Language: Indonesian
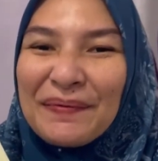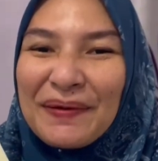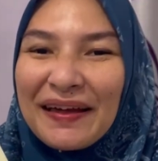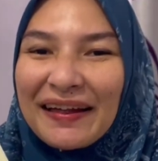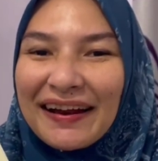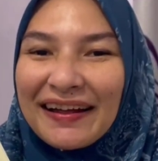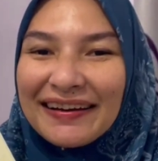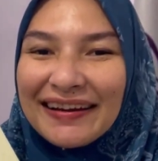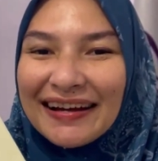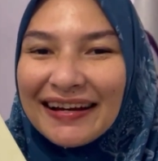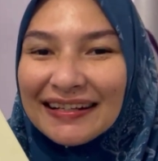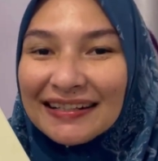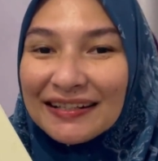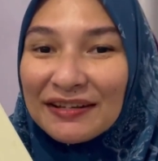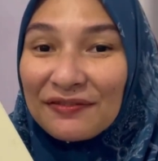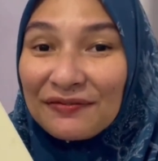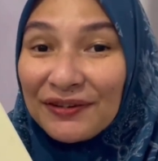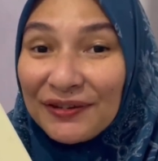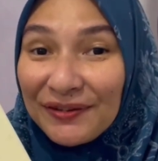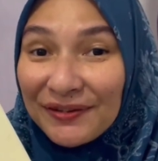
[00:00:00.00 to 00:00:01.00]
biar ada
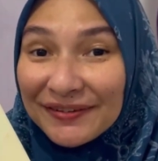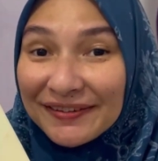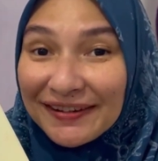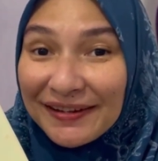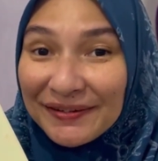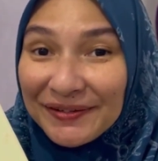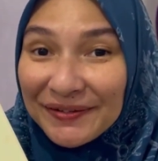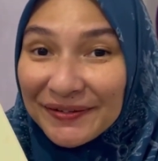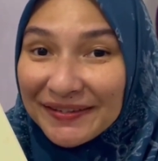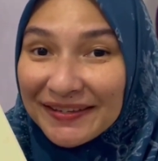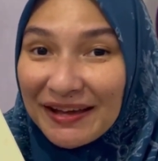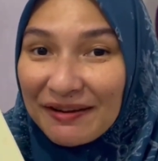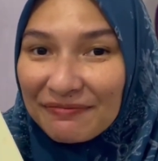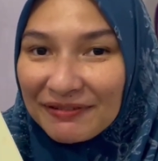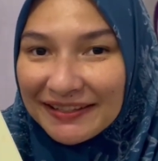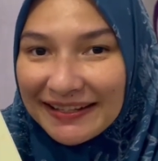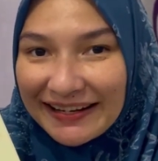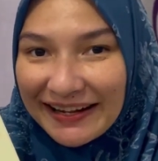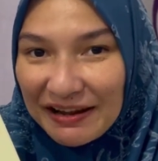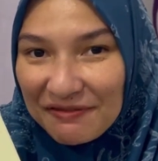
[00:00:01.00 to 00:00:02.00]
video selanjutnya
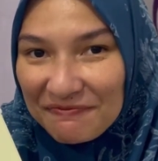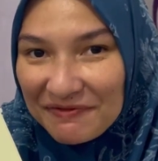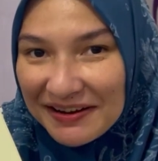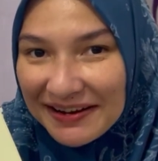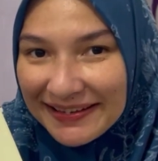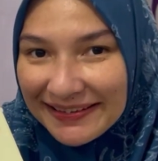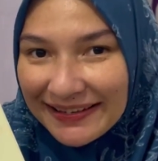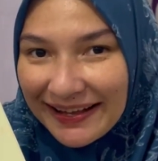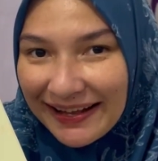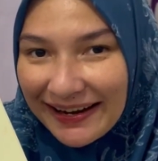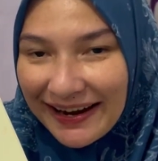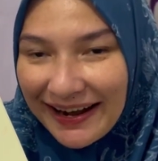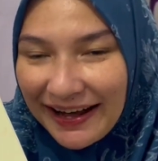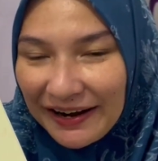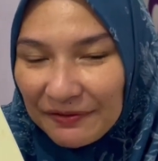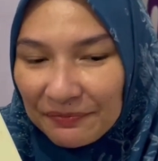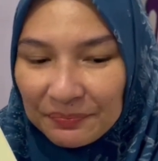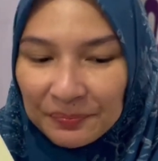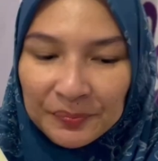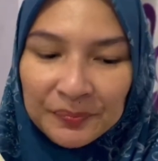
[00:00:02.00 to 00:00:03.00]
pasti kalian penasaran
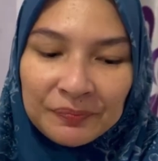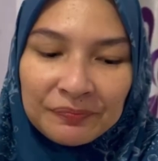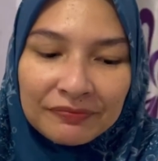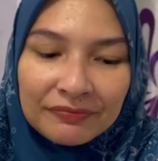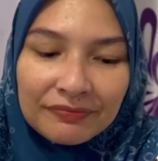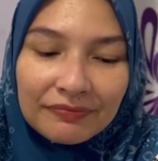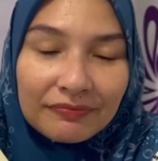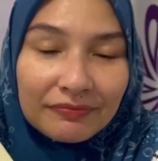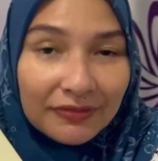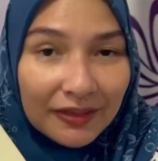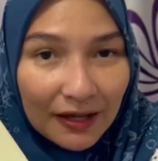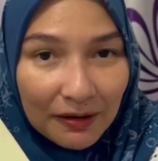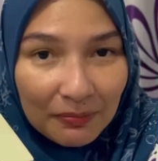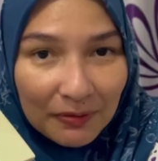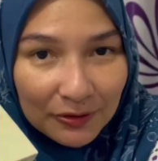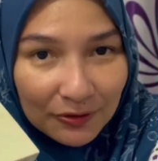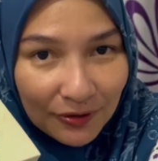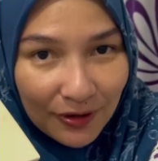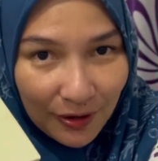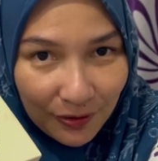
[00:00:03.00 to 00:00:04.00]
ntar
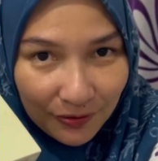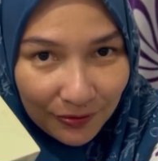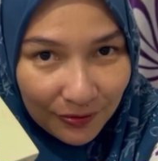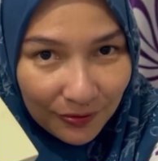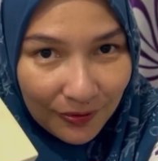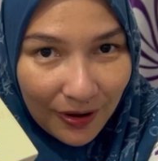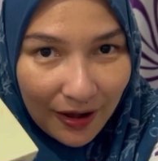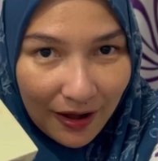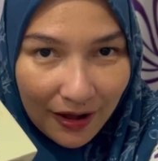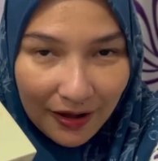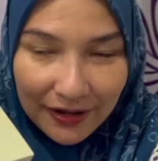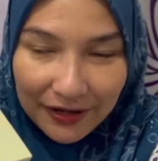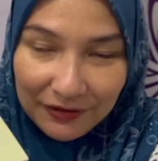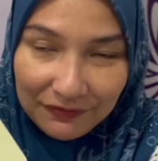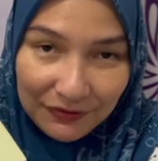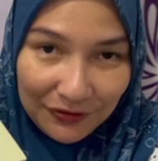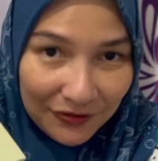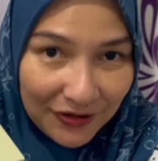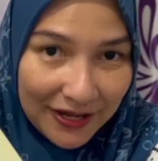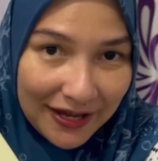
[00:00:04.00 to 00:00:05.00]
besok aku
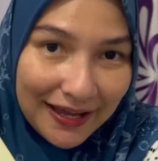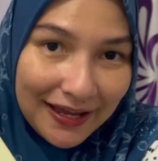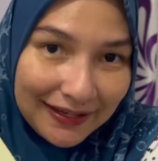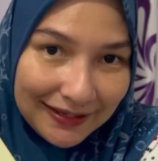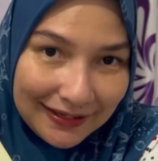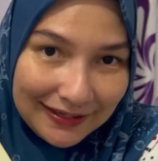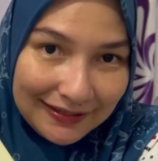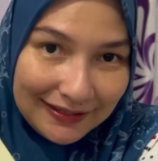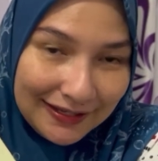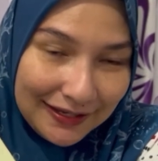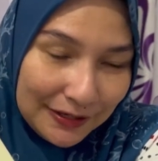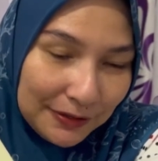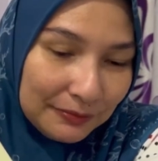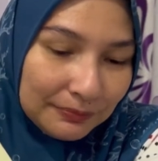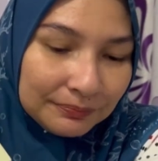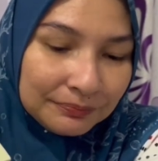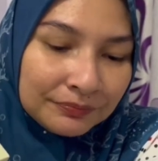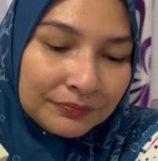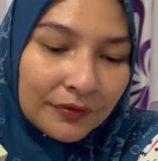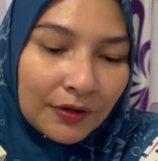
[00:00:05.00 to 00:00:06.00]
review ya yang
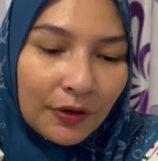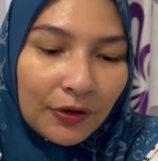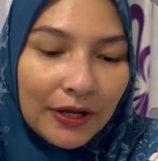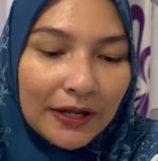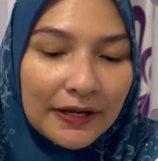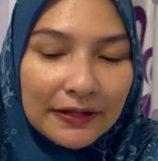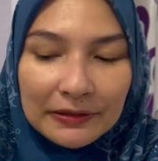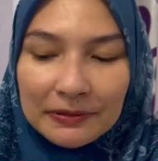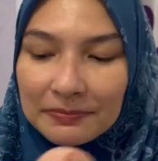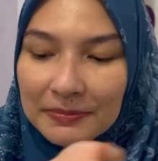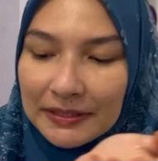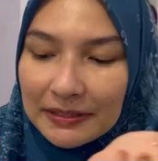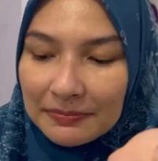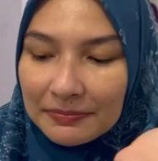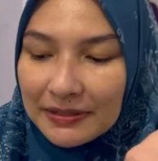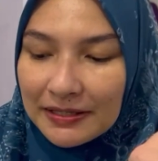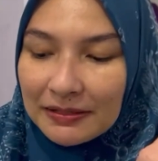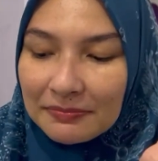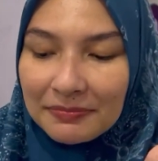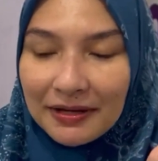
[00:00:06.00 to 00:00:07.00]
ini Oke deh
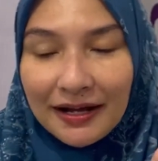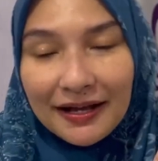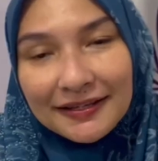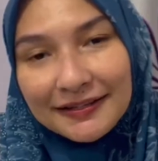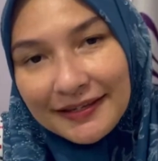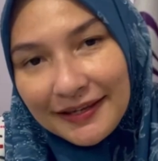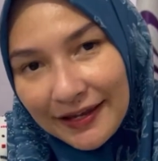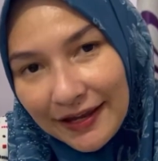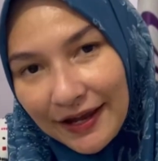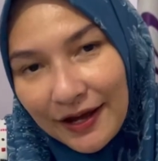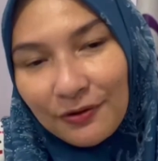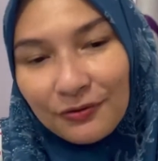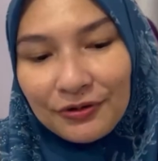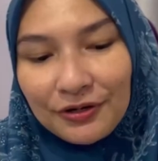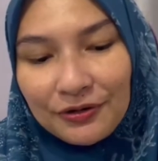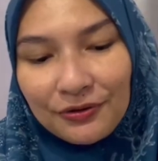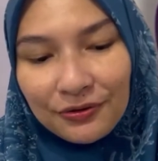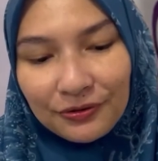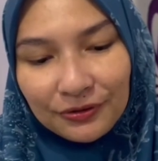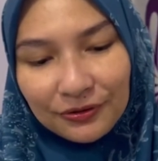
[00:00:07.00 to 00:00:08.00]
teman-teman, makasih ya udah
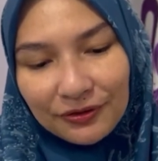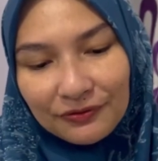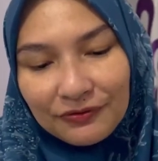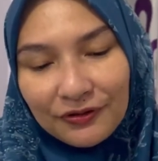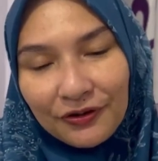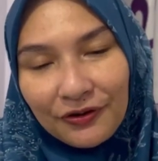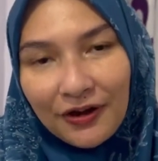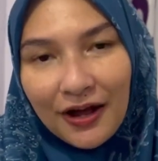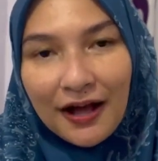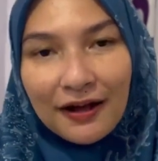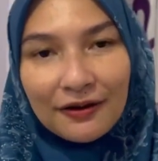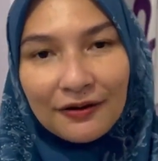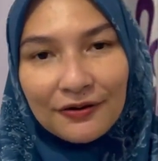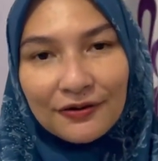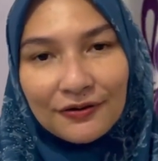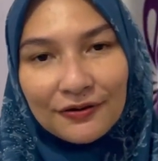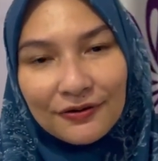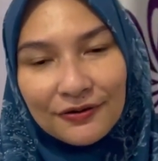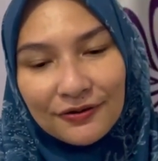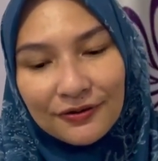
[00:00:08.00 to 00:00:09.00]
nonton video
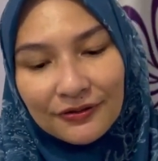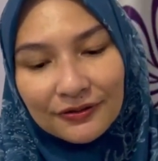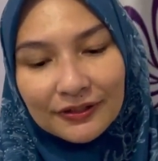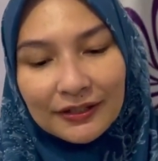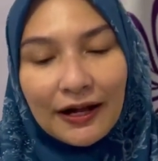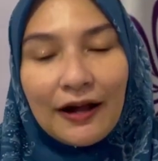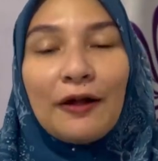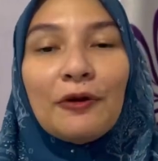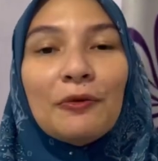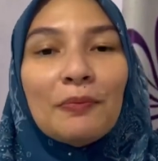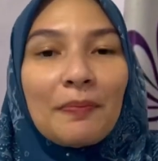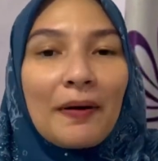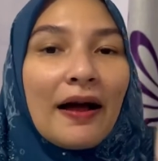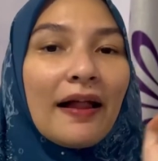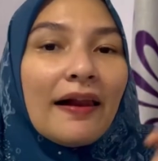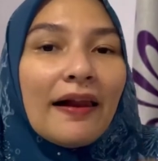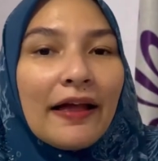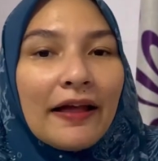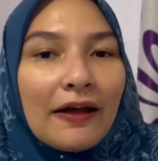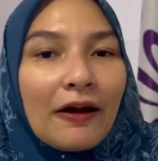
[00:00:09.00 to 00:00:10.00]
aku. Jangan lupa
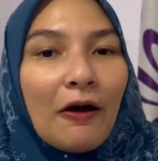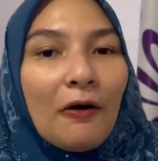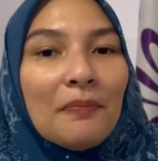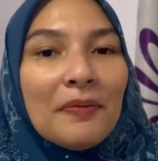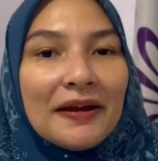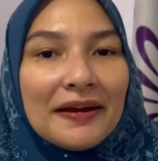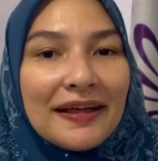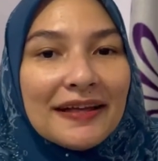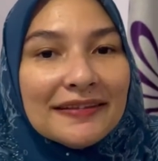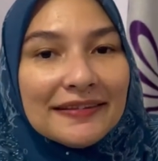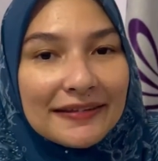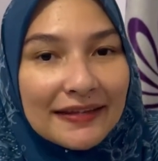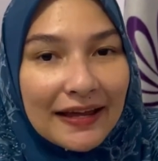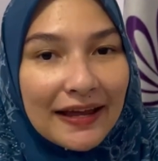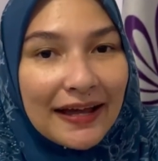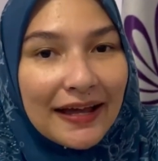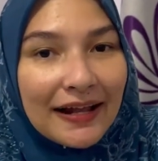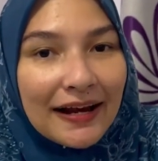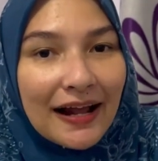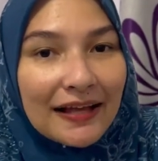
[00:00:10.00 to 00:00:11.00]
like, comment, dan
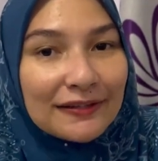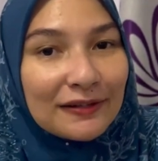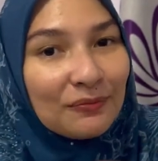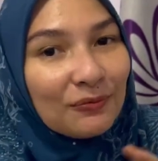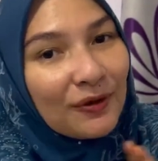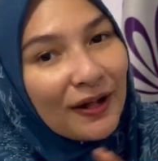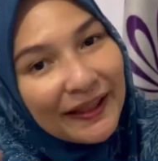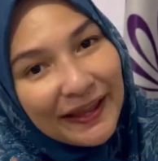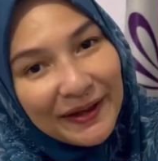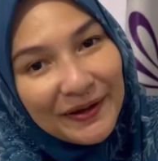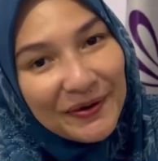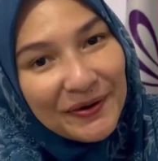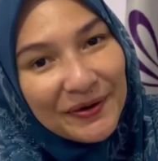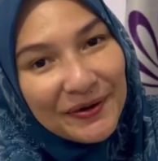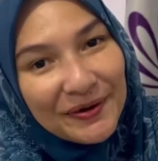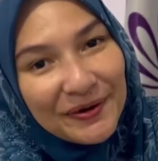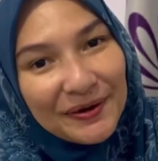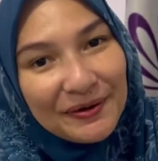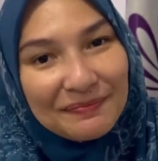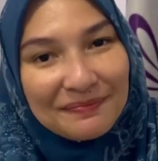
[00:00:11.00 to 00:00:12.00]
share.
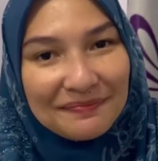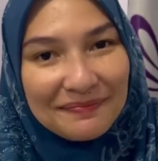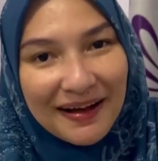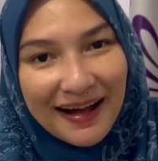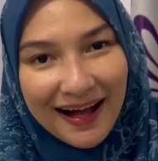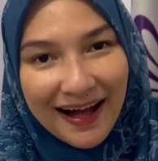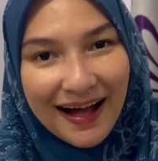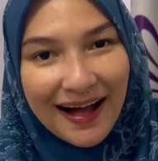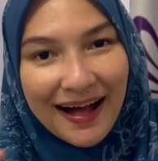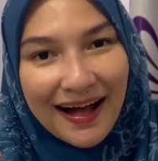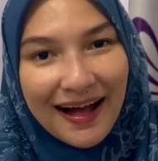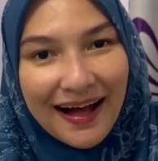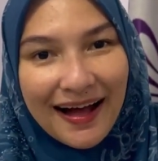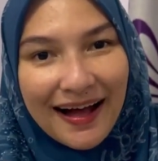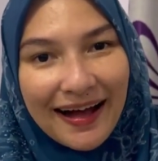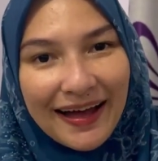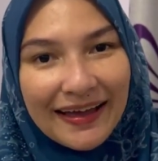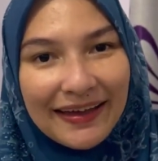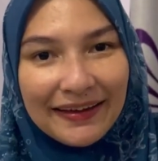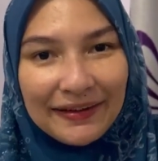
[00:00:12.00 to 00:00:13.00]
Assalamualaikum,
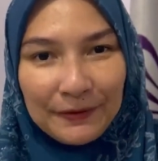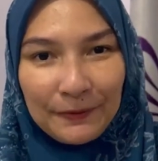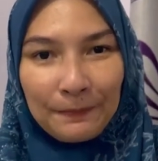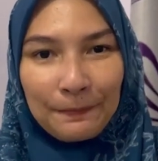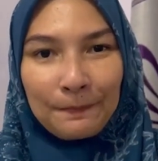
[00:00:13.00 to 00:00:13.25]
bye!